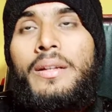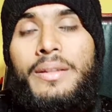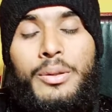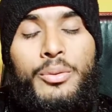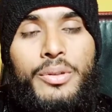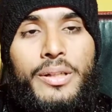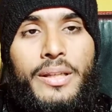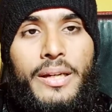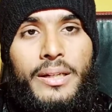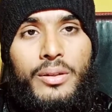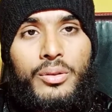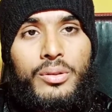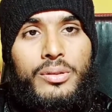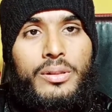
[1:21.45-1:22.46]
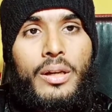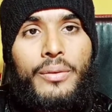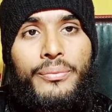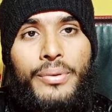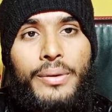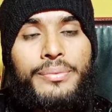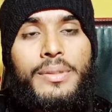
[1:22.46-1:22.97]
न्यू क्रिएटर होती है
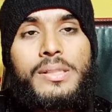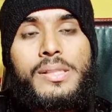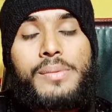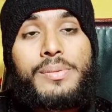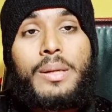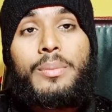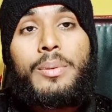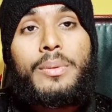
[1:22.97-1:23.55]
फिफ्टी सब्सक्राइबर